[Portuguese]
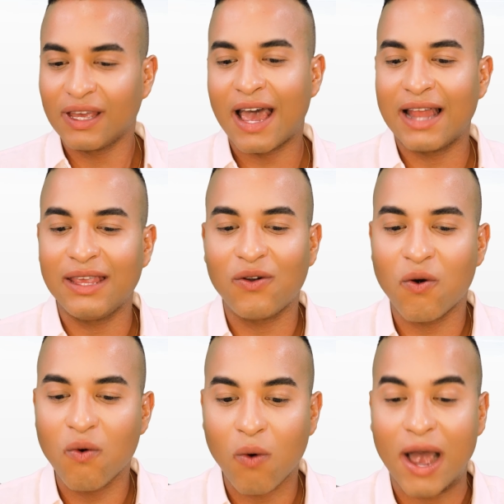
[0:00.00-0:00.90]
ali
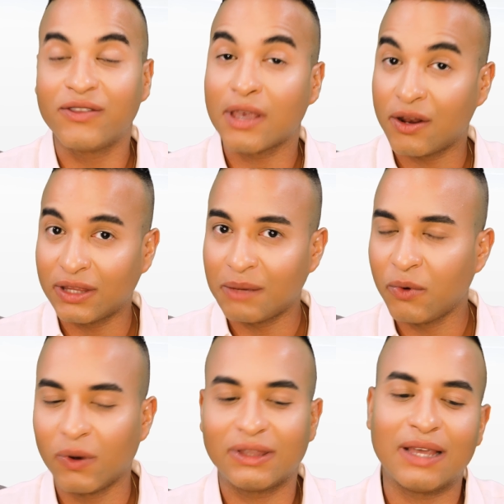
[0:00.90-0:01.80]
com 4, que é uma nota
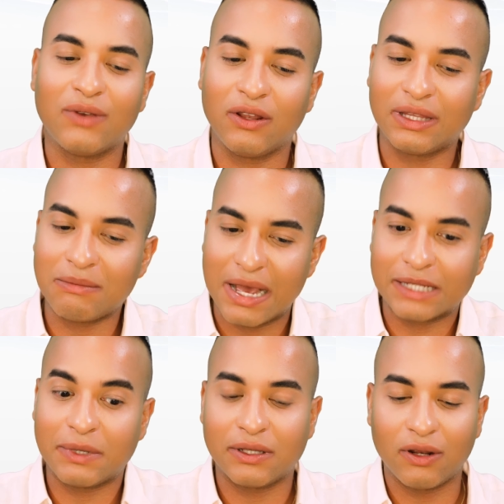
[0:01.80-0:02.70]
boa, tá? Não é nota
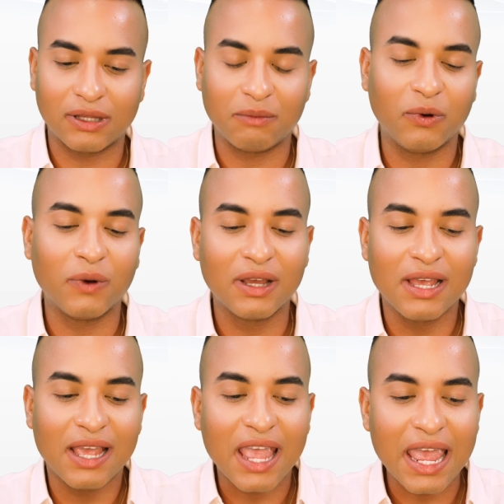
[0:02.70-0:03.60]
máxima, mas é nota boa
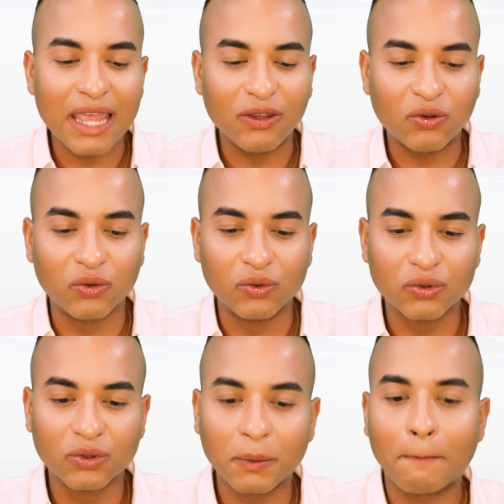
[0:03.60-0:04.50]
em
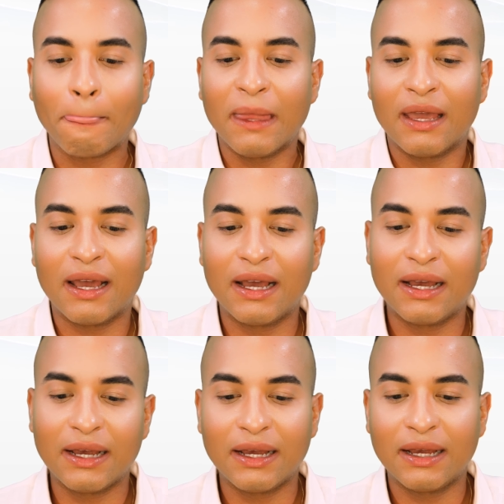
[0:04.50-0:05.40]
tudo.
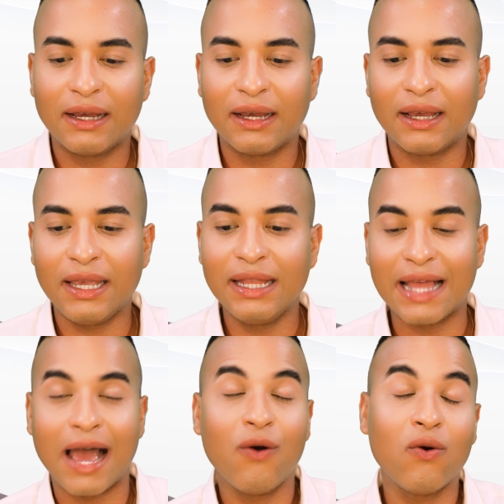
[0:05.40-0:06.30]
Uh, e
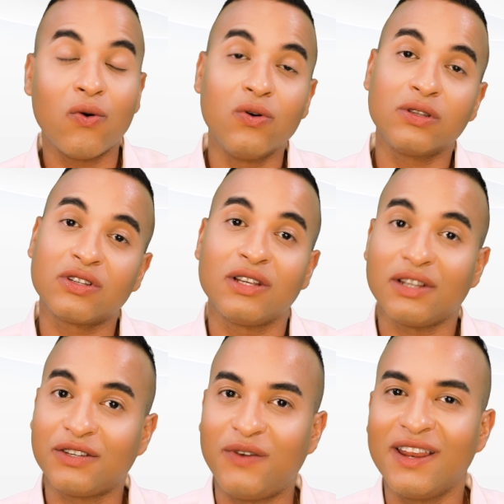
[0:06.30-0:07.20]
lá o curso,
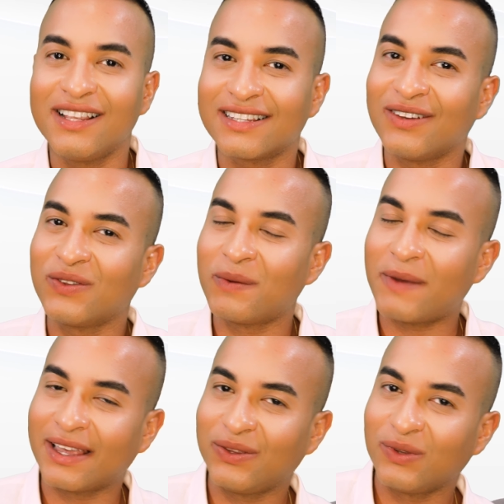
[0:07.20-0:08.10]
gente, a diferença da
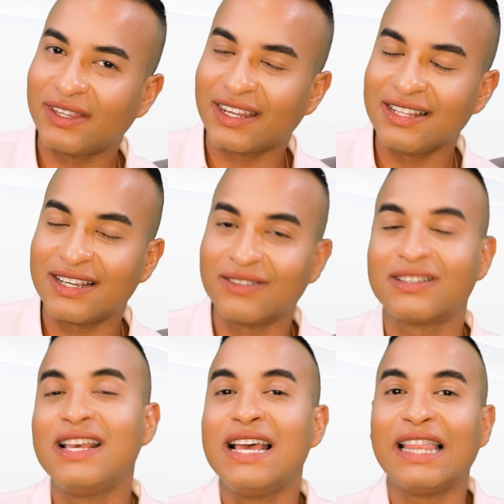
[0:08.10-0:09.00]
Unopac dura três
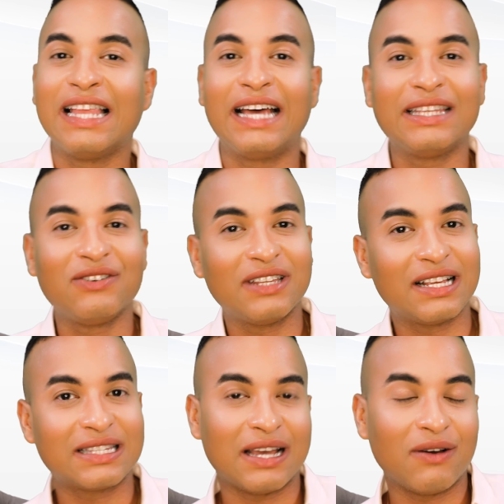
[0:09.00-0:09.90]
anos. Lá na
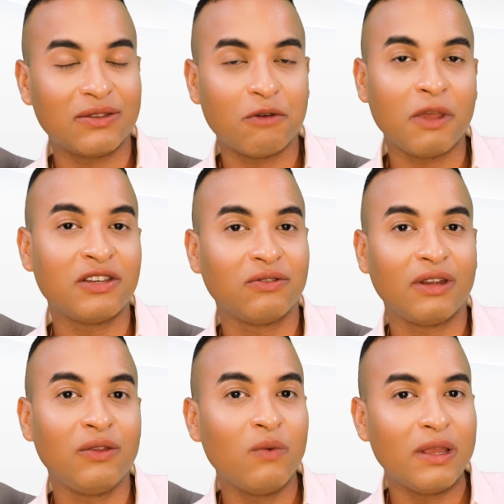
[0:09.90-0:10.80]
Uninasal, atualmente, tá
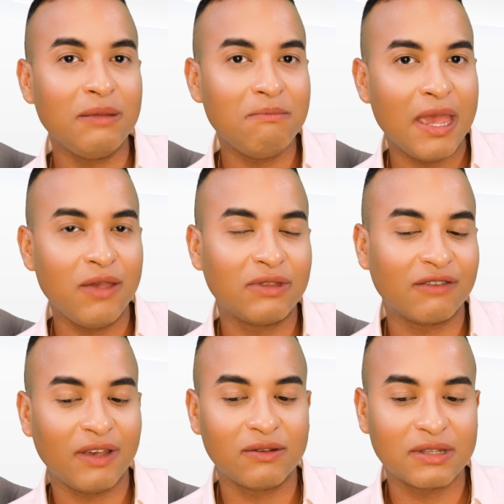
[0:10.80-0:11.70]
durando um ano e meio,
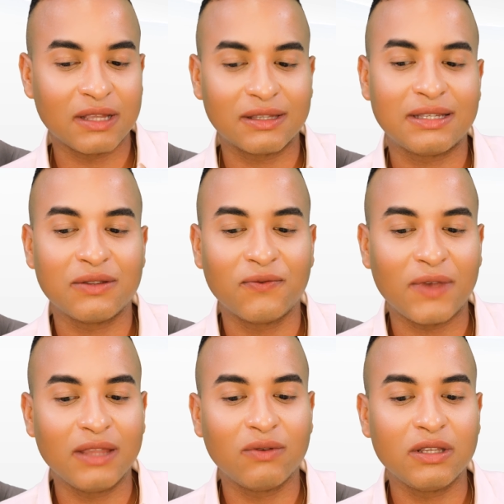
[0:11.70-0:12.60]
tá feito, sendo
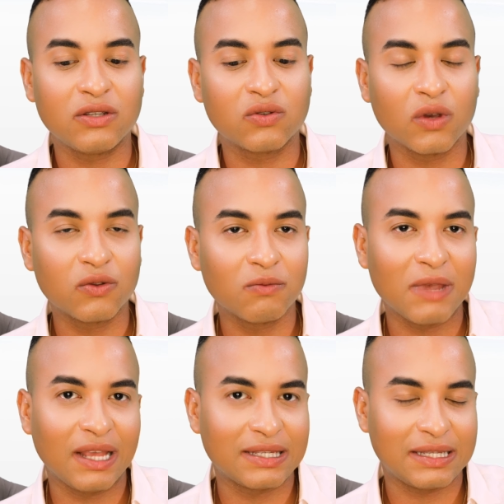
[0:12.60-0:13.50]
feito em 18
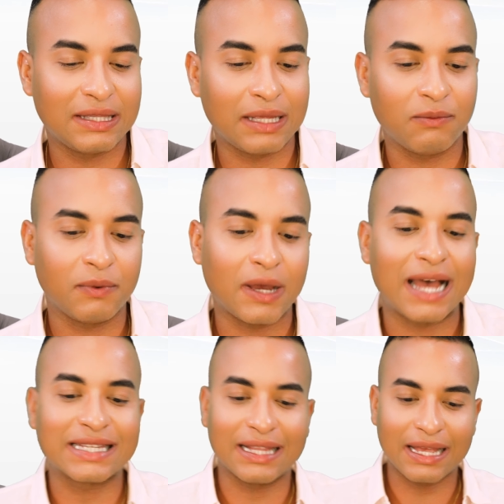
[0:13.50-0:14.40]
meses, em tempo
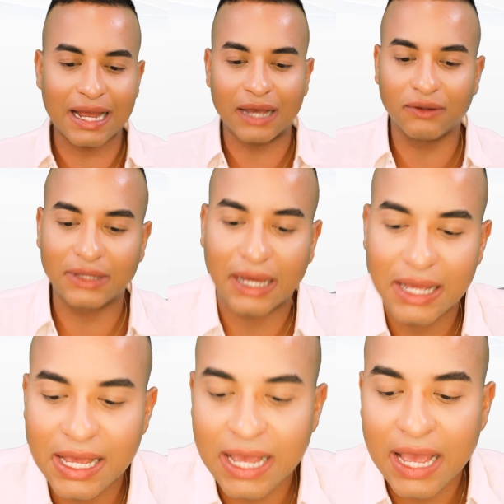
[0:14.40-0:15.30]
acelerado,
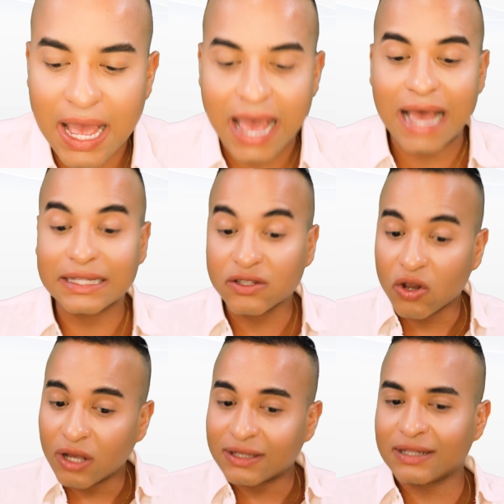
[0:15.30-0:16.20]
tá? As
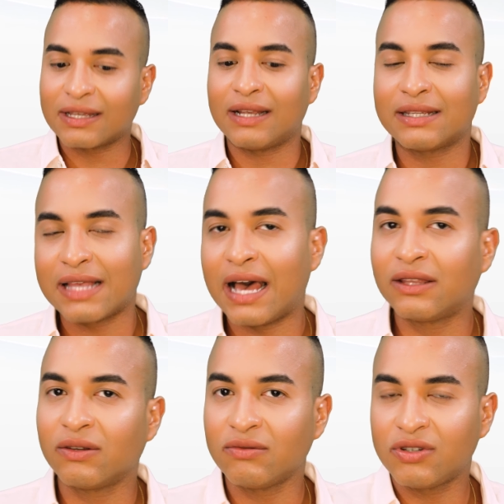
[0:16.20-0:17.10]
notas, elas
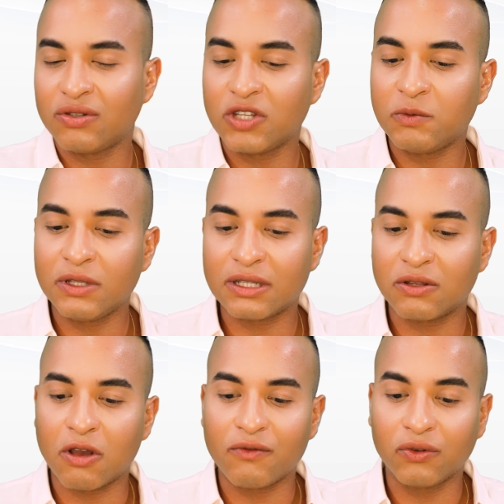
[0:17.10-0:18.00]
datam de
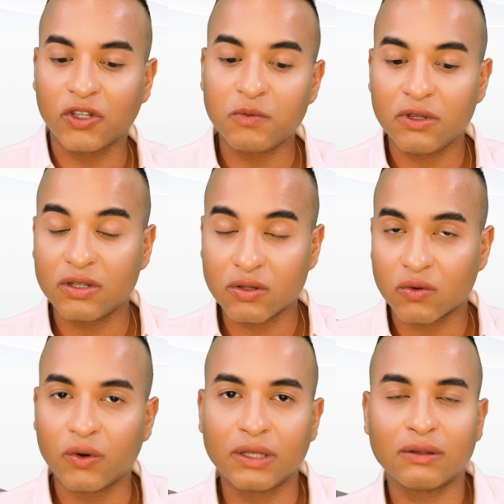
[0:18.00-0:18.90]
2019 ou
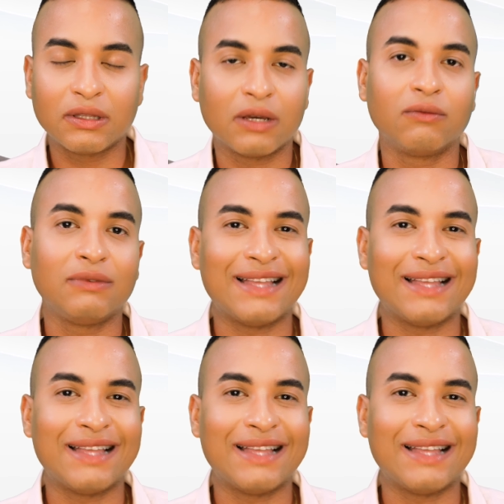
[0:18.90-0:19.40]
2018, então,